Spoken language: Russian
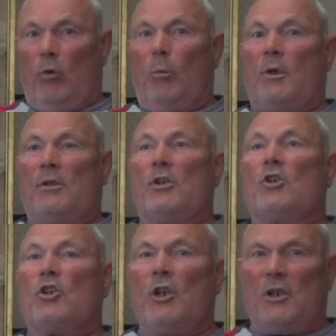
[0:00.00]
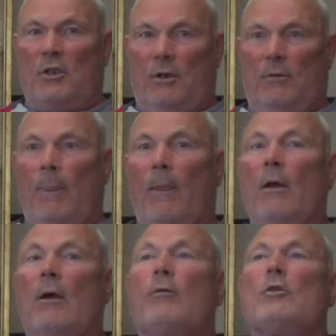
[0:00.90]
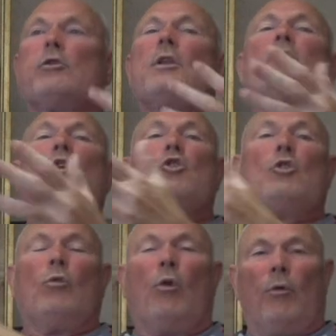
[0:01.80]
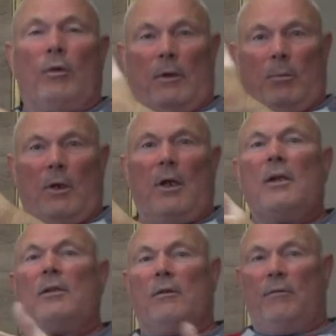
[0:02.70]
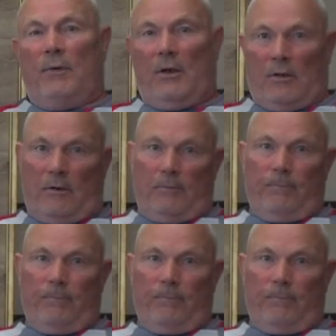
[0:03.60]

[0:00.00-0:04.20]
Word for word: в образе жизни, в результате чего вы набираете вес.